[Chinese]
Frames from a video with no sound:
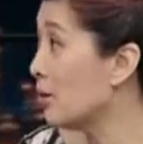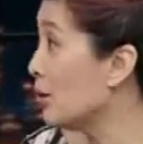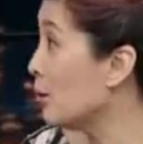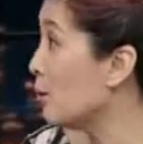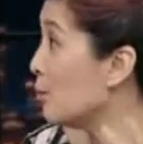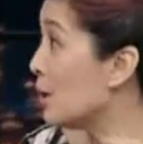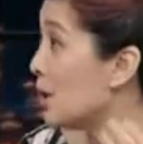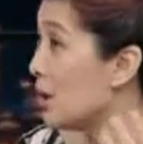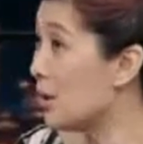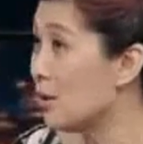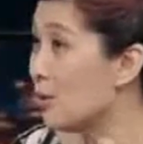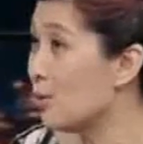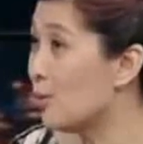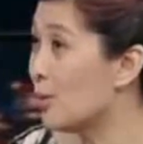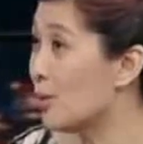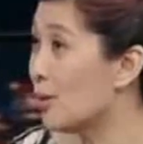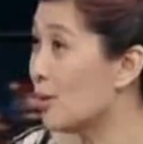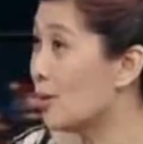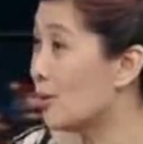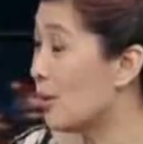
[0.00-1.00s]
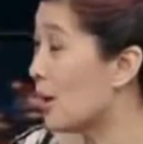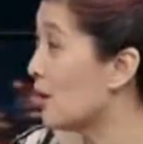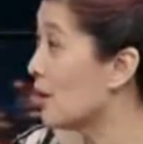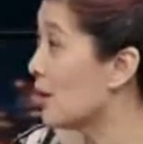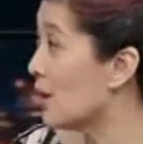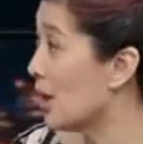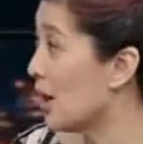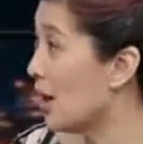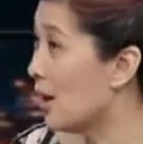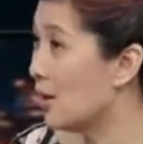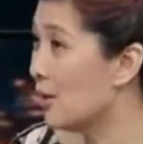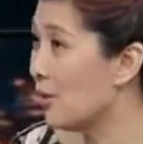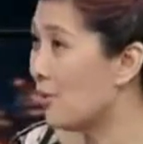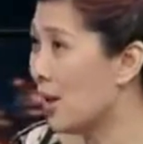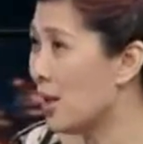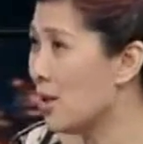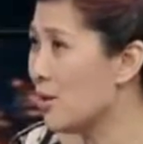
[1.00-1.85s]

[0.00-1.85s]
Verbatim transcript: 他都弄不清楚是多少钱，